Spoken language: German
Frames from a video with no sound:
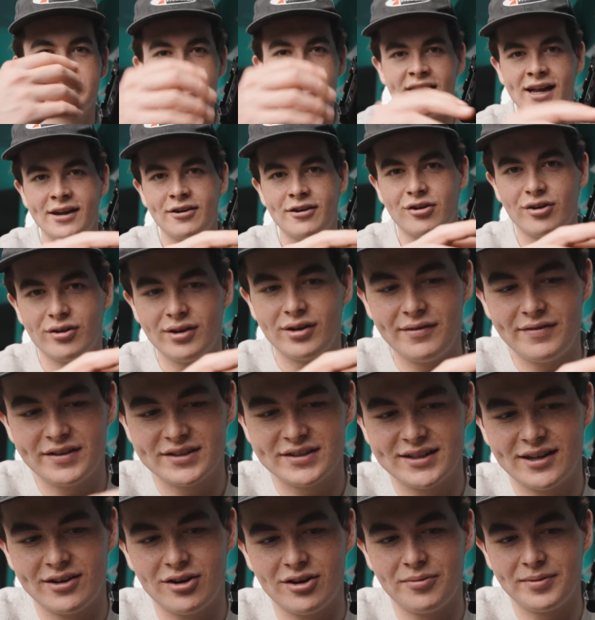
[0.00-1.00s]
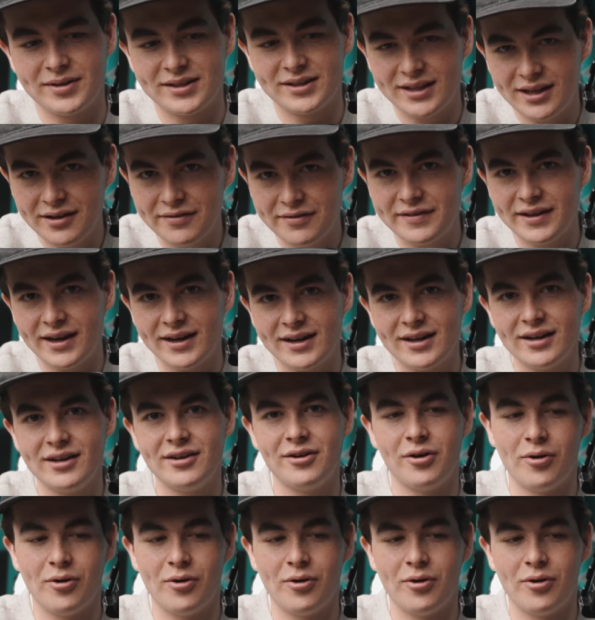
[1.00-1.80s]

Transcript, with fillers: schnellen und universellen Objektivdeckel